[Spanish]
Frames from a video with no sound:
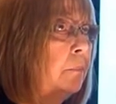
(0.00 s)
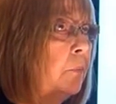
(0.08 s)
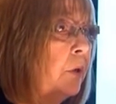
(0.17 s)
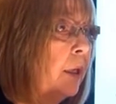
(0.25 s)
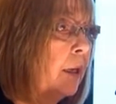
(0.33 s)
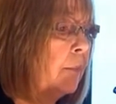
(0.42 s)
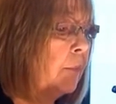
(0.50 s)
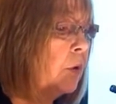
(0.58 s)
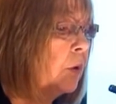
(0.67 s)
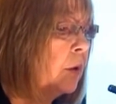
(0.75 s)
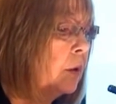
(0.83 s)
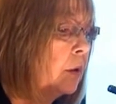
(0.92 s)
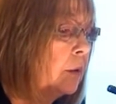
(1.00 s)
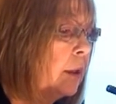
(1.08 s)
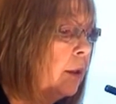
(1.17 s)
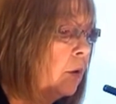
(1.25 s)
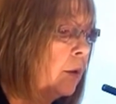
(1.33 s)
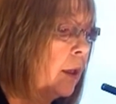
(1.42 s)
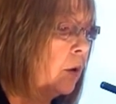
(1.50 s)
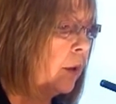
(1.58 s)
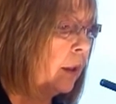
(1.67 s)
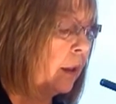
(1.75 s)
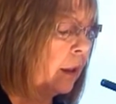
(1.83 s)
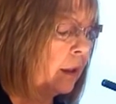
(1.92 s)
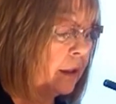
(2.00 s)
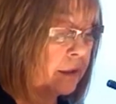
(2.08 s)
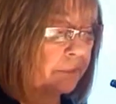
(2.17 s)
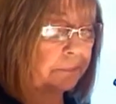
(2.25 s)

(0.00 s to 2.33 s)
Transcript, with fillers: por ejemplo, de clonado de genes.